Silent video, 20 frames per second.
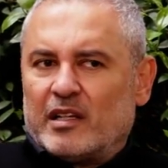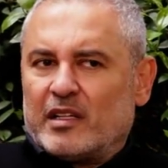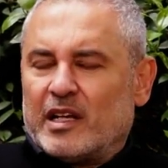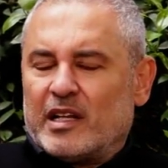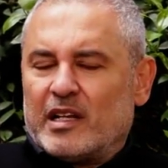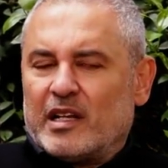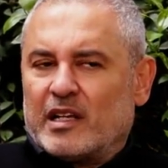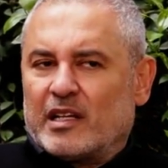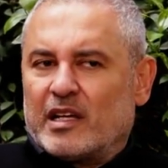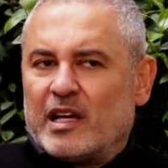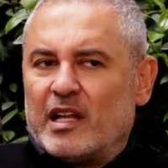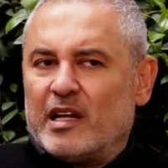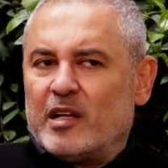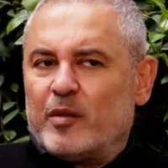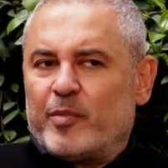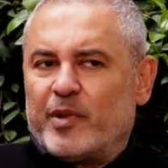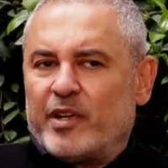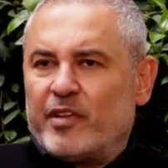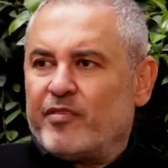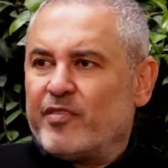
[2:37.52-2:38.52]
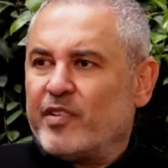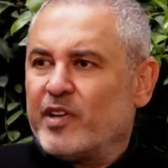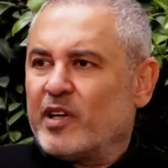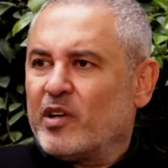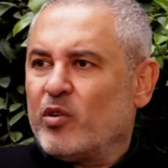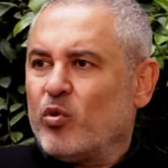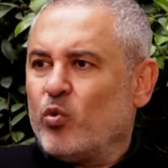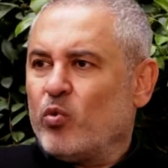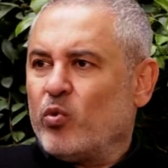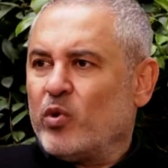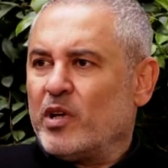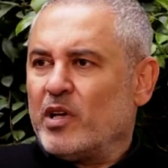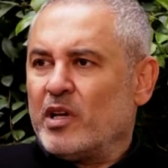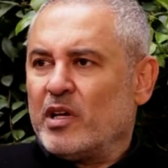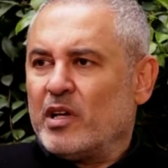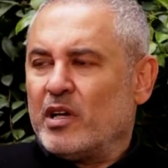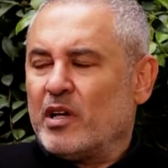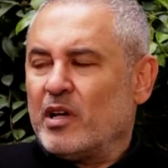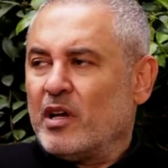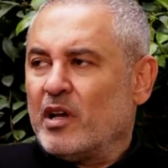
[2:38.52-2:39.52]
يعني كان البريفنج هو
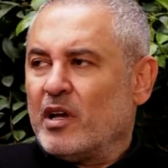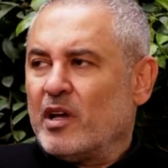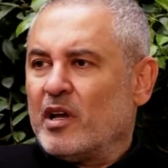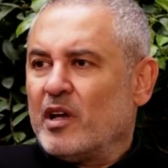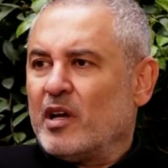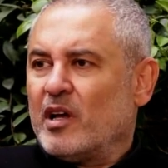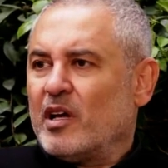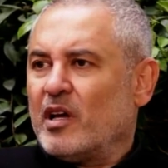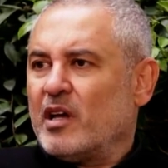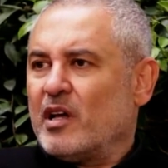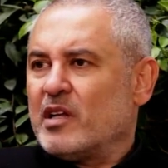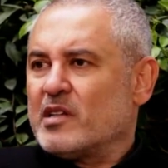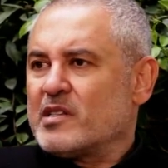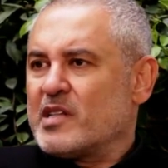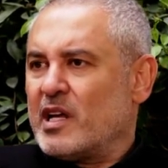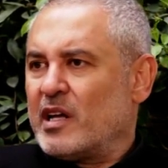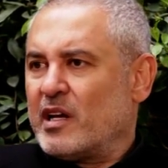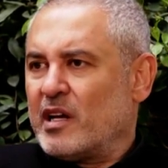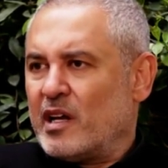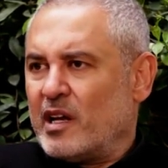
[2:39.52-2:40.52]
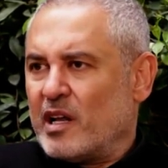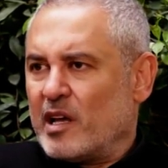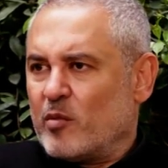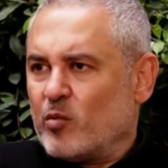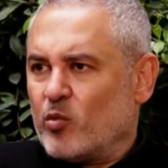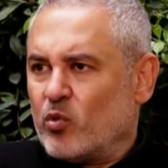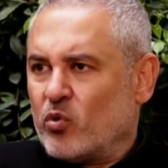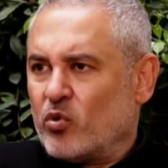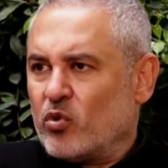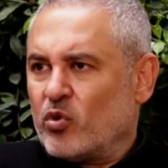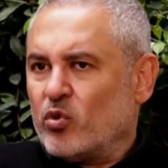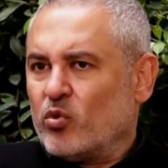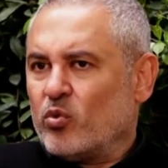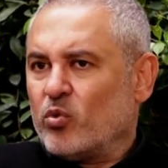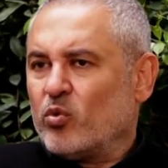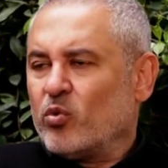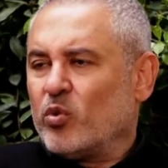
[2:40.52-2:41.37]
زهر الليمون